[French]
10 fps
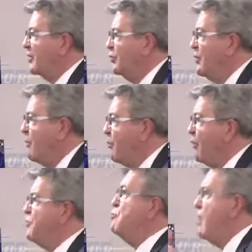souvent
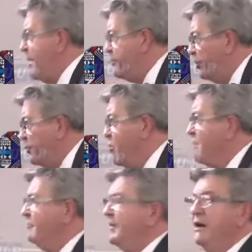pour vous et pour
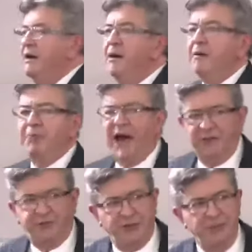nous.
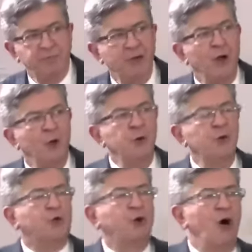Bref, une
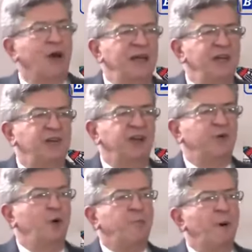
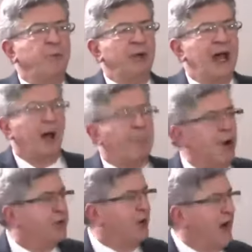auto-organisation populaire
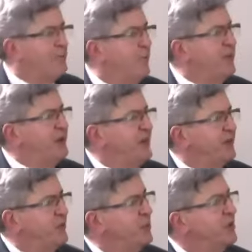portant la
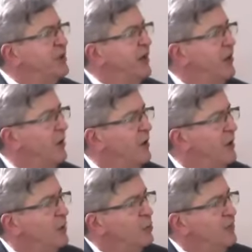mobilisation qui, dès lors,
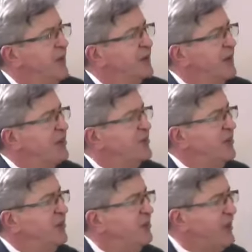devient
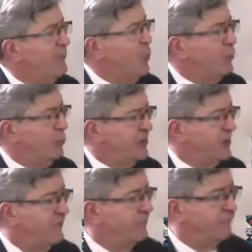insaisissable aux puissants.